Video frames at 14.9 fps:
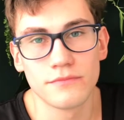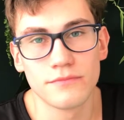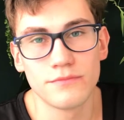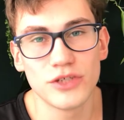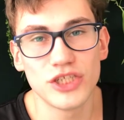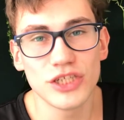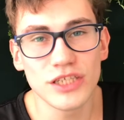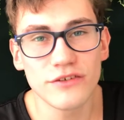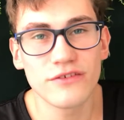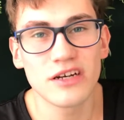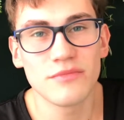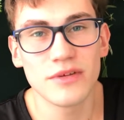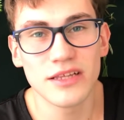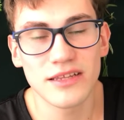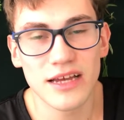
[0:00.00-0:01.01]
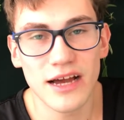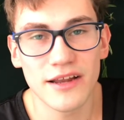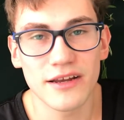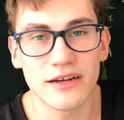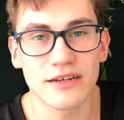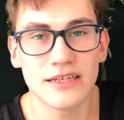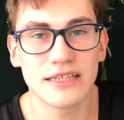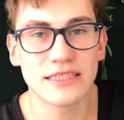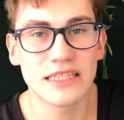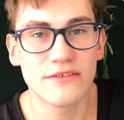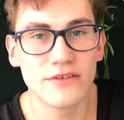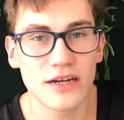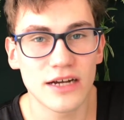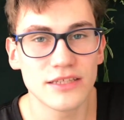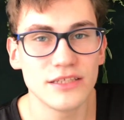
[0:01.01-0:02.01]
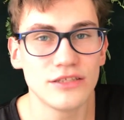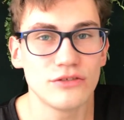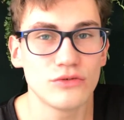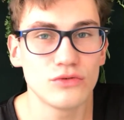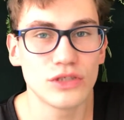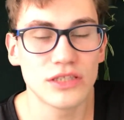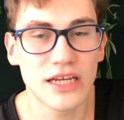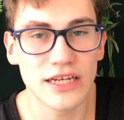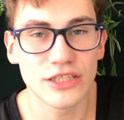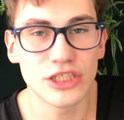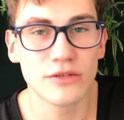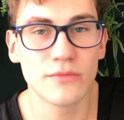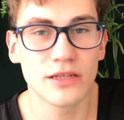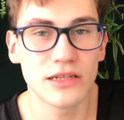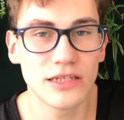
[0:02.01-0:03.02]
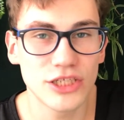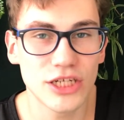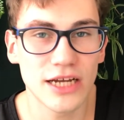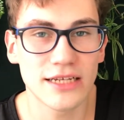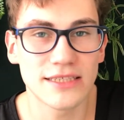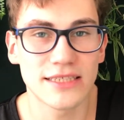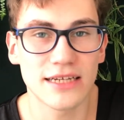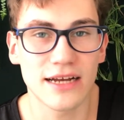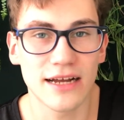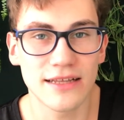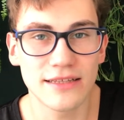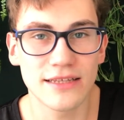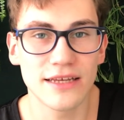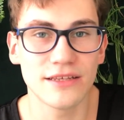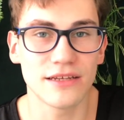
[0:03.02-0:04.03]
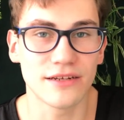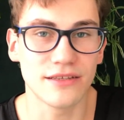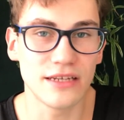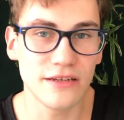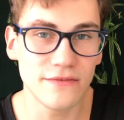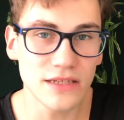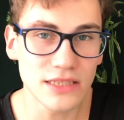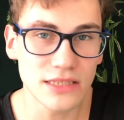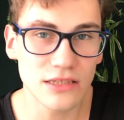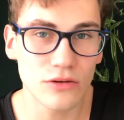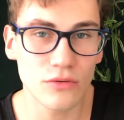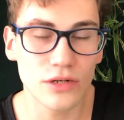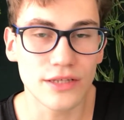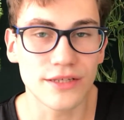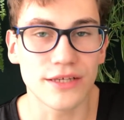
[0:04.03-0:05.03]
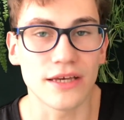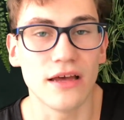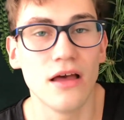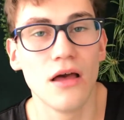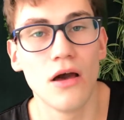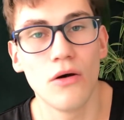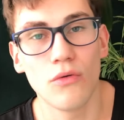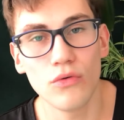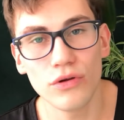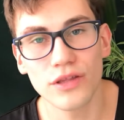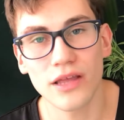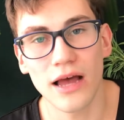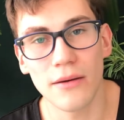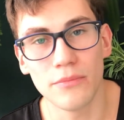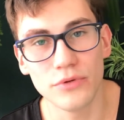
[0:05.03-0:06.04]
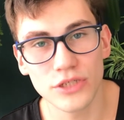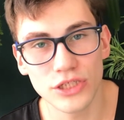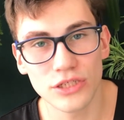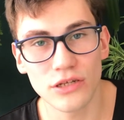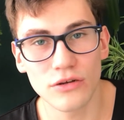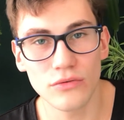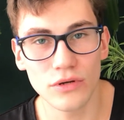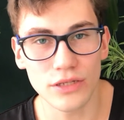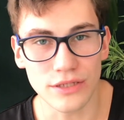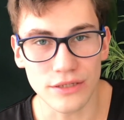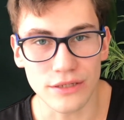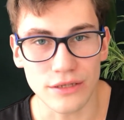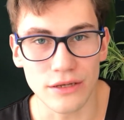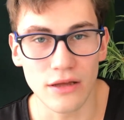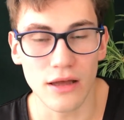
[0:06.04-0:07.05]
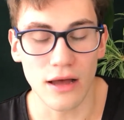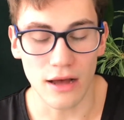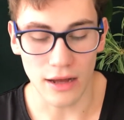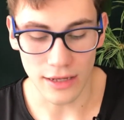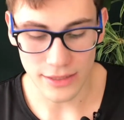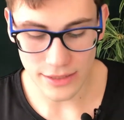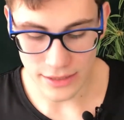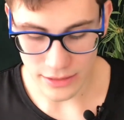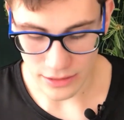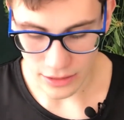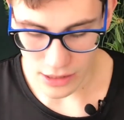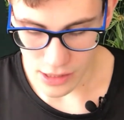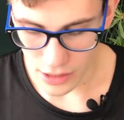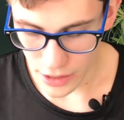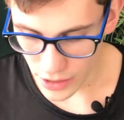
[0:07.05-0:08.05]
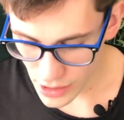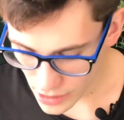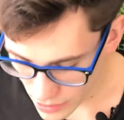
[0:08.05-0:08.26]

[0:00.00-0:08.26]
Пишите в комментариях, если вы хотите узнать, чем отличается контейнер древесной улитки от обычной улитки ахатины и